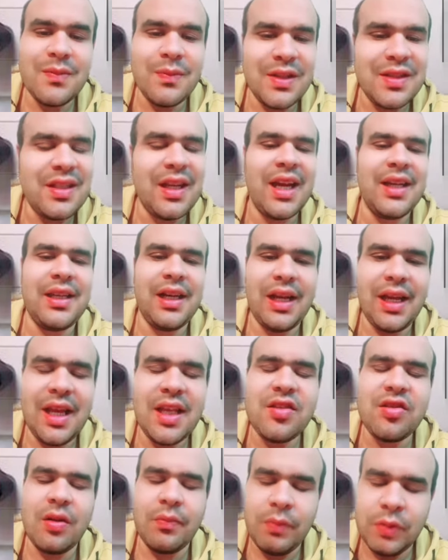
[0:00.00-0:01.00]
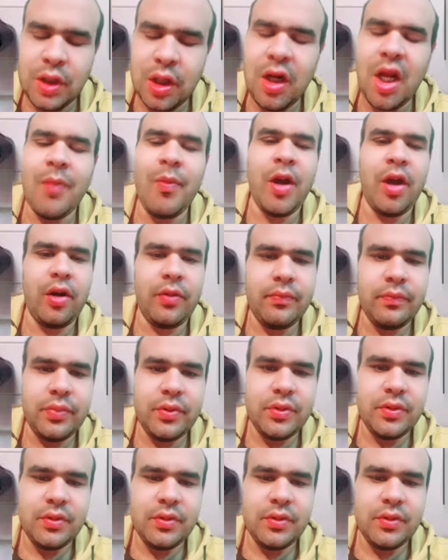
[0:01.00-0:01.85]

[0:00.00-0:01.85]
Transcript: من سخان الغاز ربنا يرحمها يا رب